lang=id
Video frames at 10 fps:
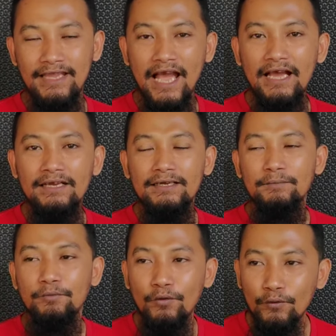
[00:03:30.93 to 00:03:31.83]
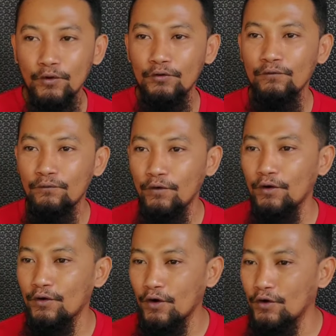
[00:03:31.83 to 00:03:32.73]
ya, burung
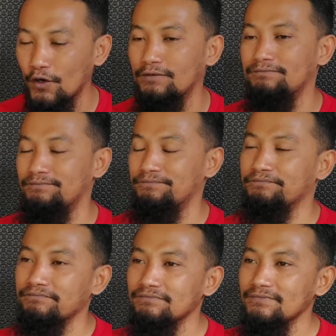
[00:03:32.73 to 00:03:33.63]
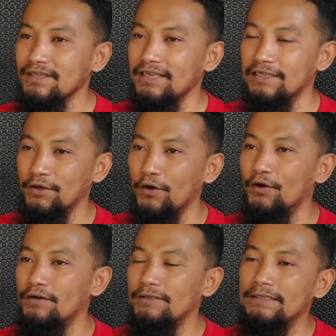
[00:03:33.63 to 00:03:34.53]
full krodong,
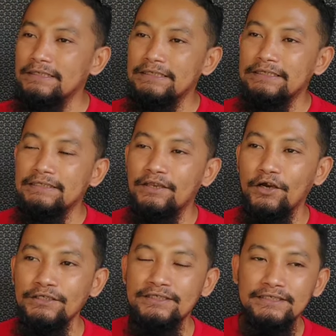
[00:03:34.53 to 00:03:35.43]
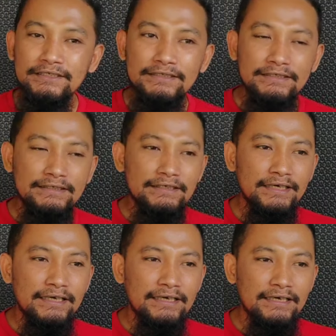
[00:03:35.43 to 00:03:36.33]
gitu. Terus
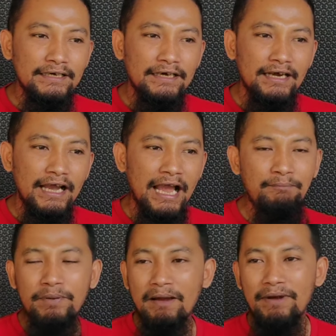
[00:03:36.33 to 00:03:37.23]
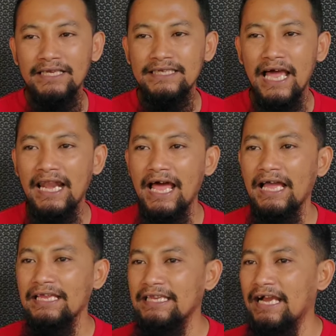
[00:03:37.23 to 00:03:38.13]
apa
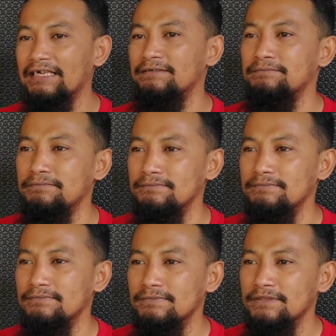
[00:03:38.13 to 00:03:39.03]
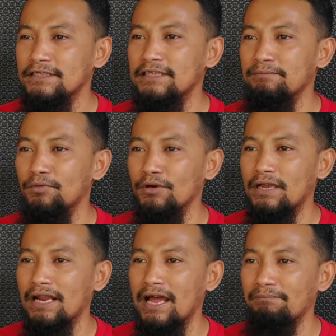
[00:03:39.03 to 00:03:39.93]
masalah yang
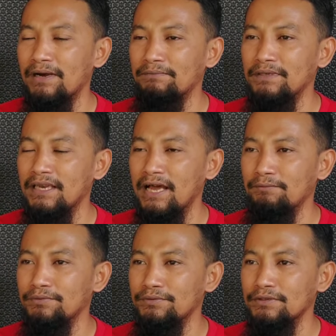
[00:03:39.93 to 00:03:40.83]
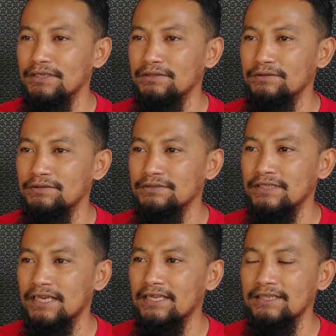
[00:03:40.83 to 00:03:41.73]
ditimbulkan apabila burung itu
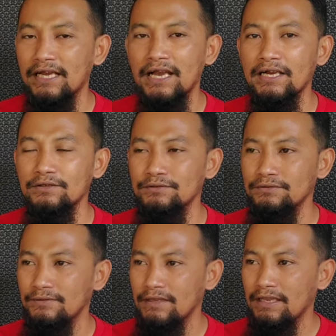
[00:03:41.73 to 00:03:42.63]
sering kita ganggu.